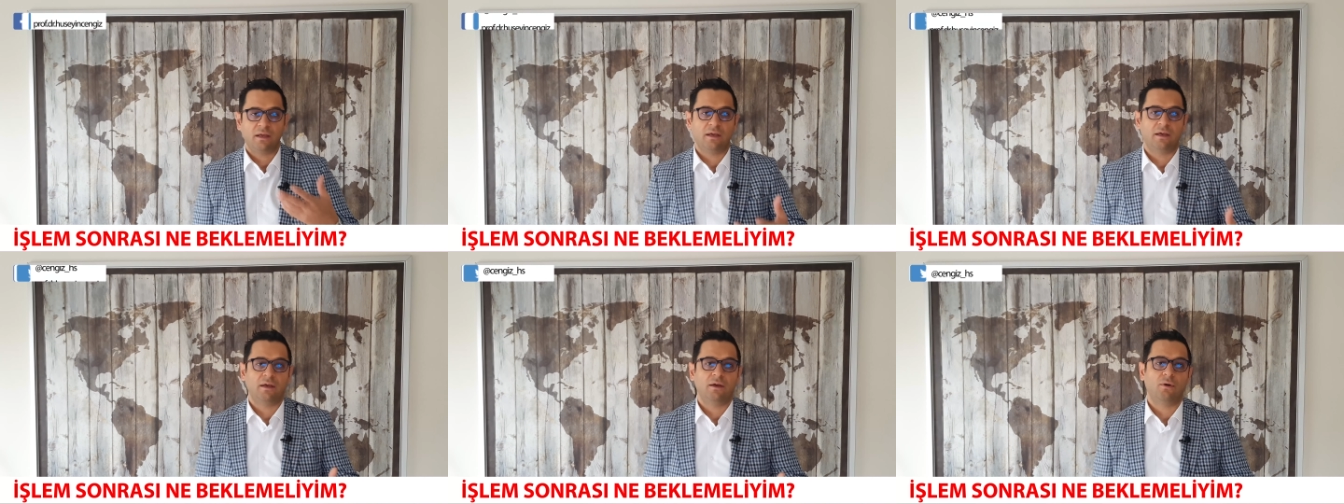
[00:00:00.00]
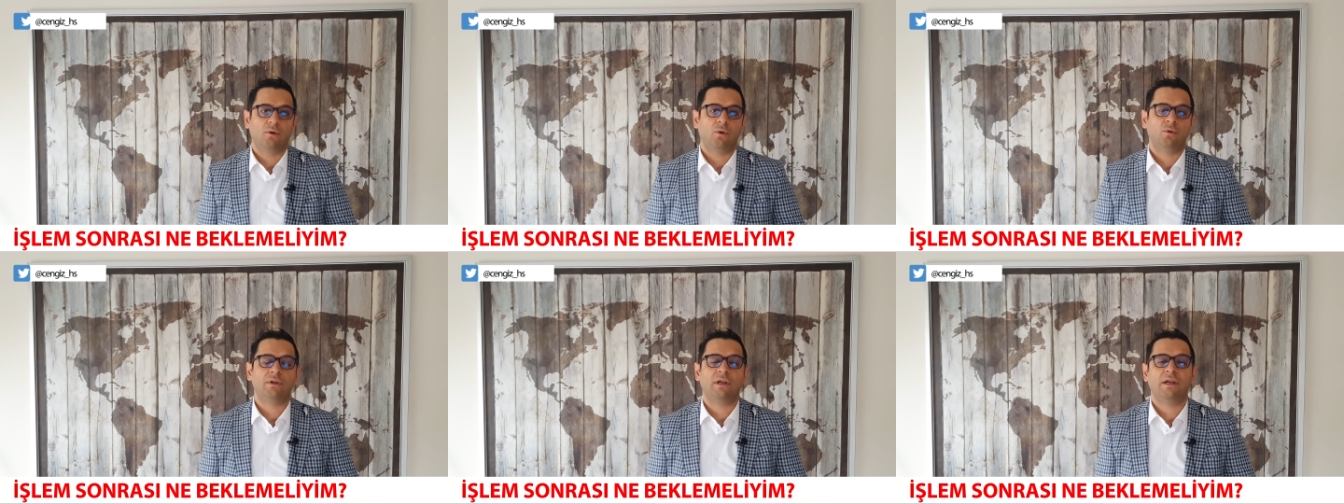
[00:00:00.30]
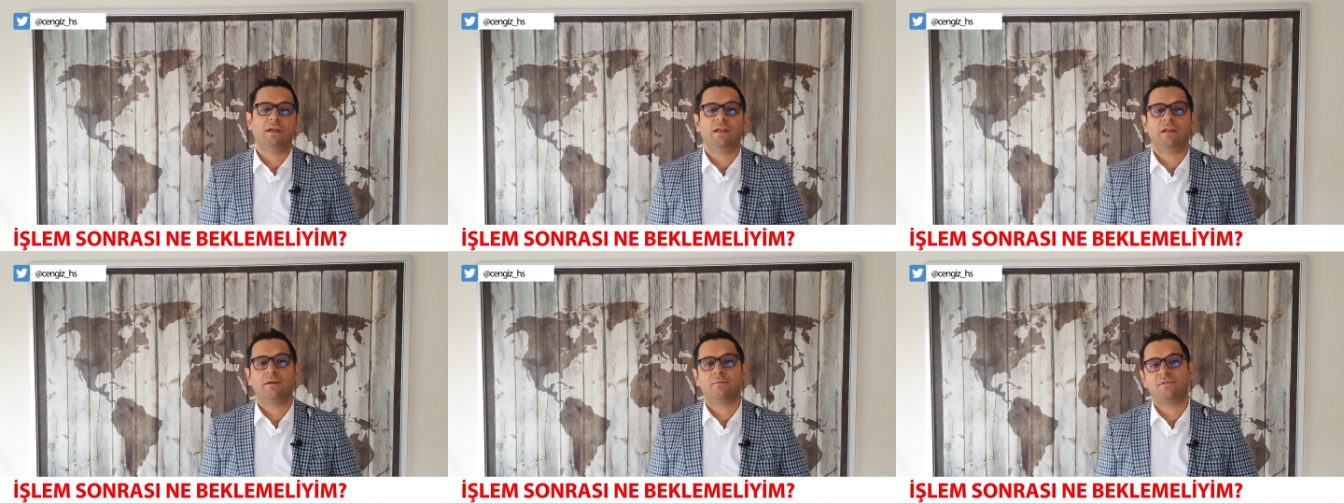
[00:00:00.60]
ee,
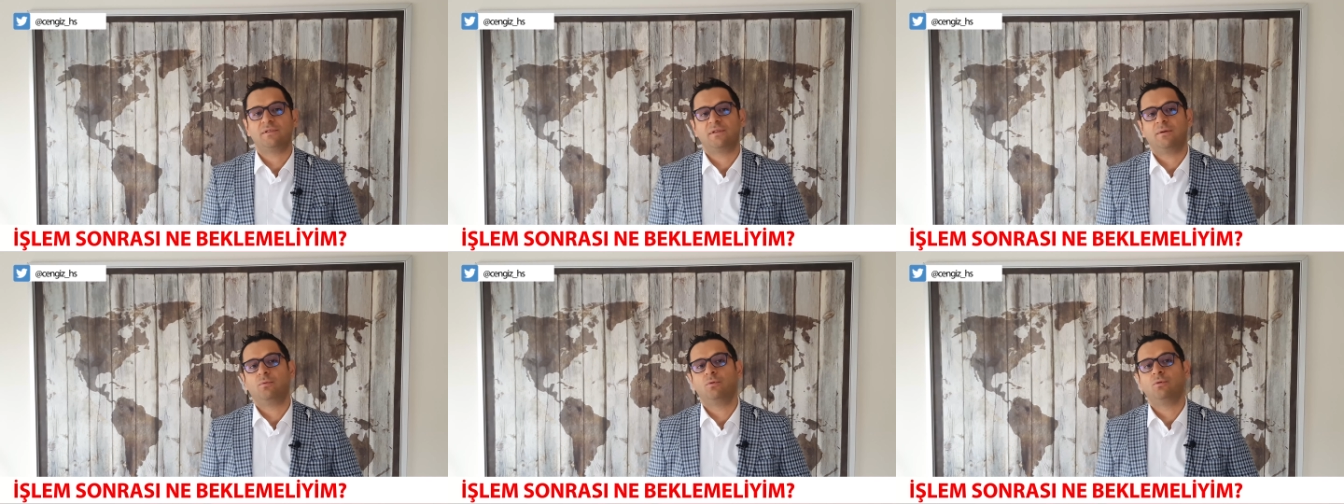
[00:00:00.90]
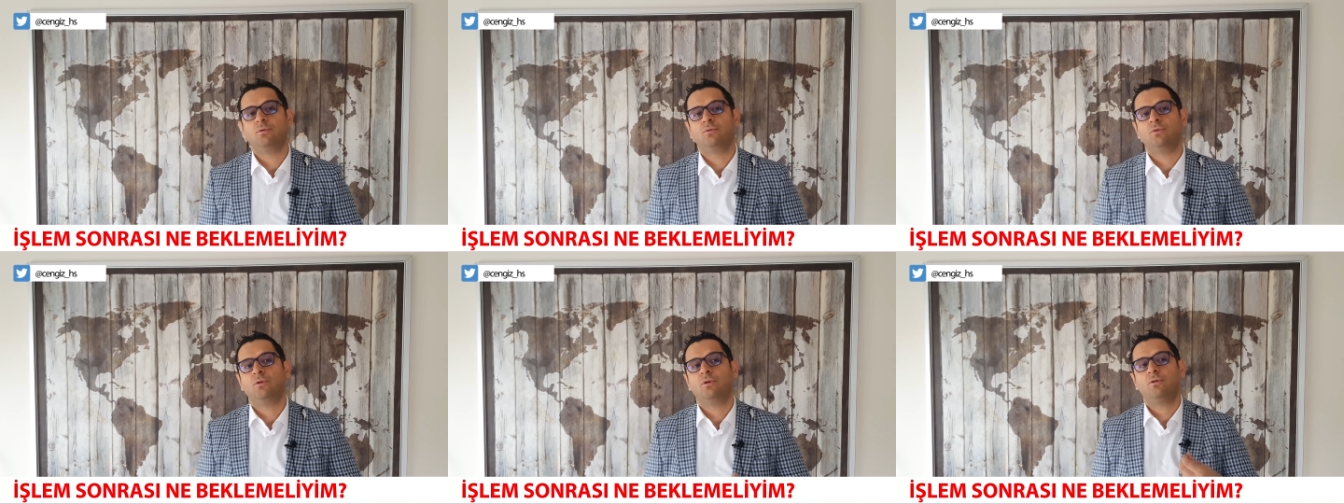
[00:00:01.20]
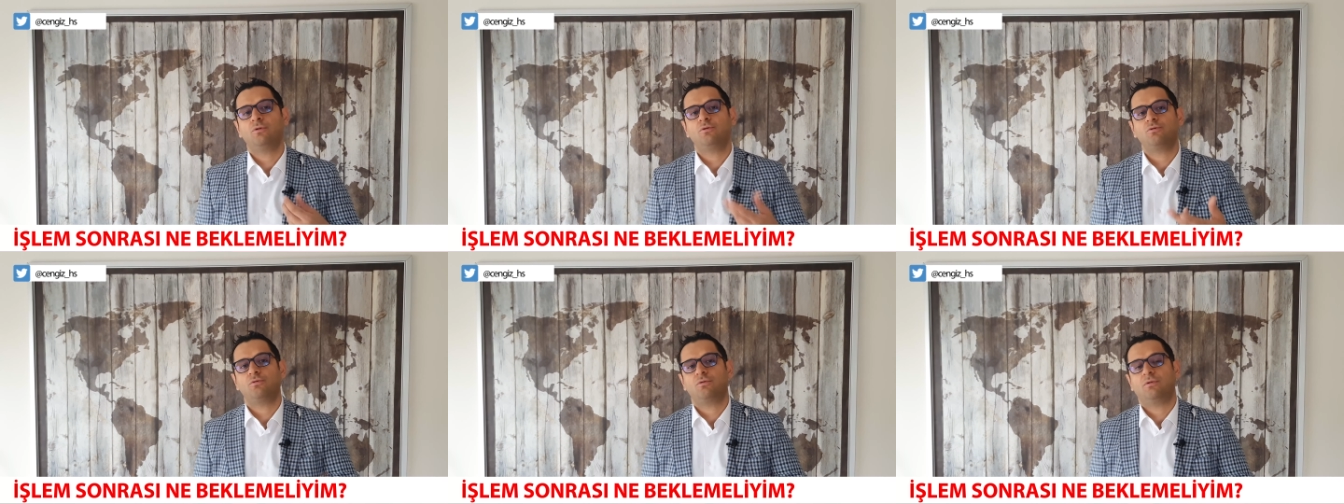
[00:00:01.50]
önerilerimizde
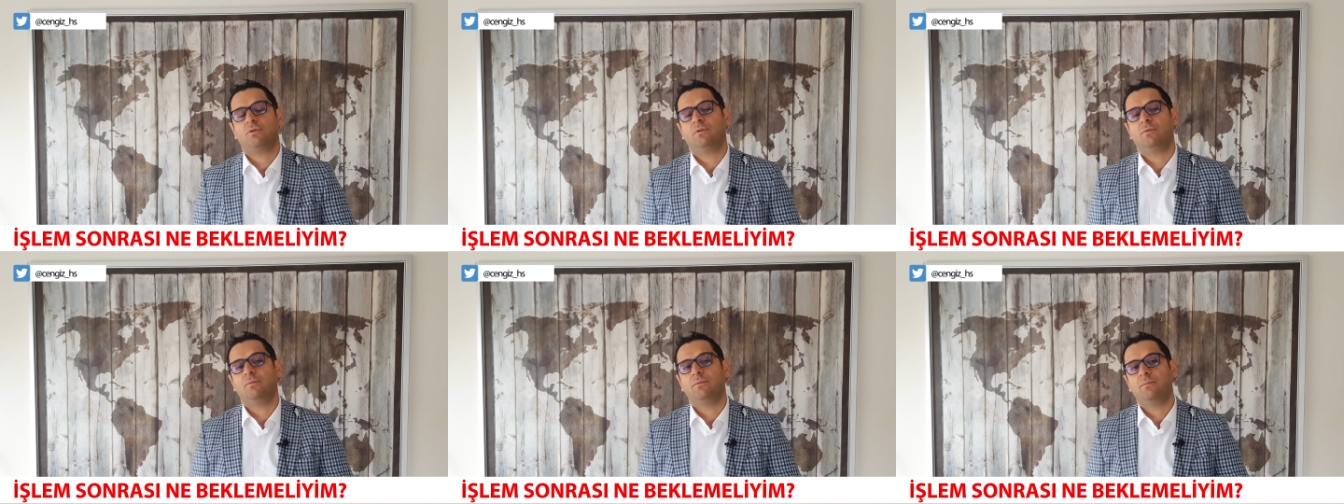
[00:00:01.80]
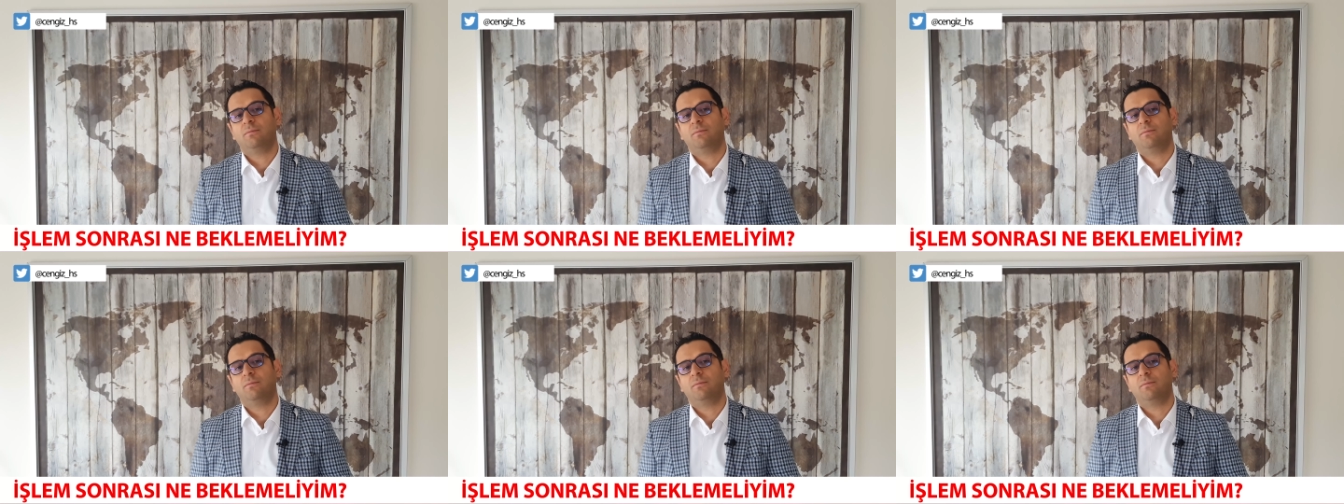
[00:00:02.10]
bulunuyoruz. Ee,